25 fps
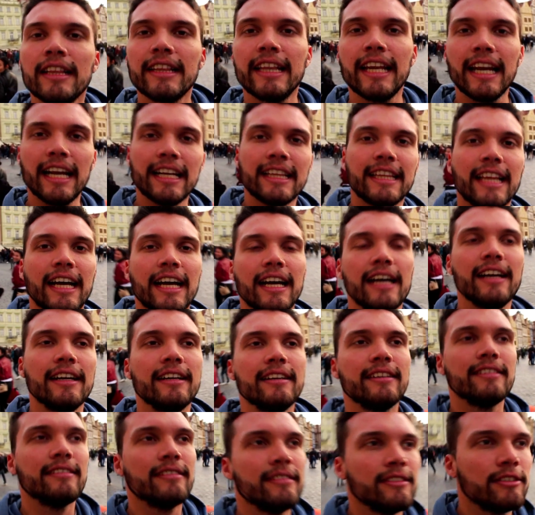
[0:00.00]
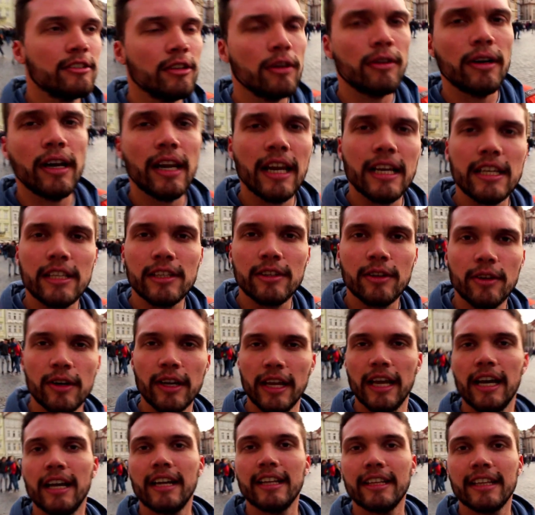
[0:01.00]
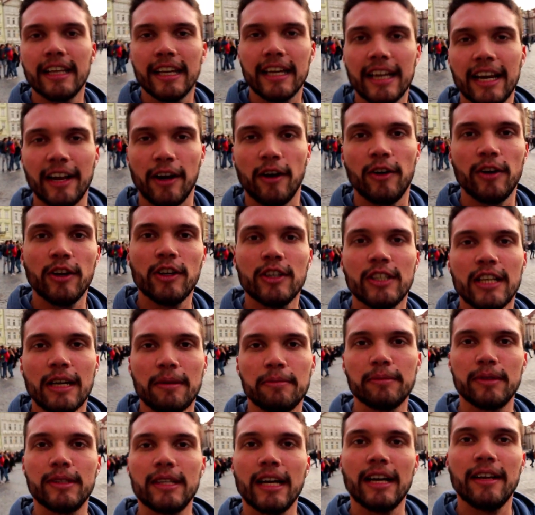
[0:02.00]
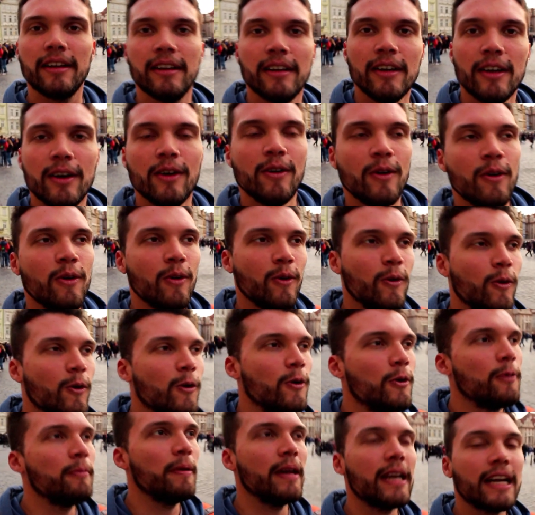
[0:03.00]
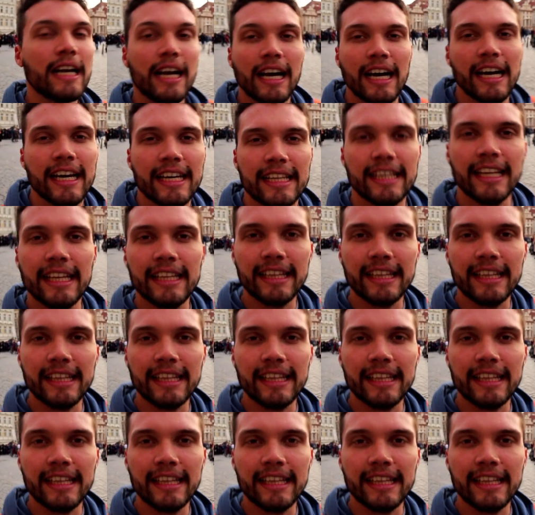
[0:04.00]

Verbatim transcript: trata sobre la historia de Gregorio Samsa, un mercader de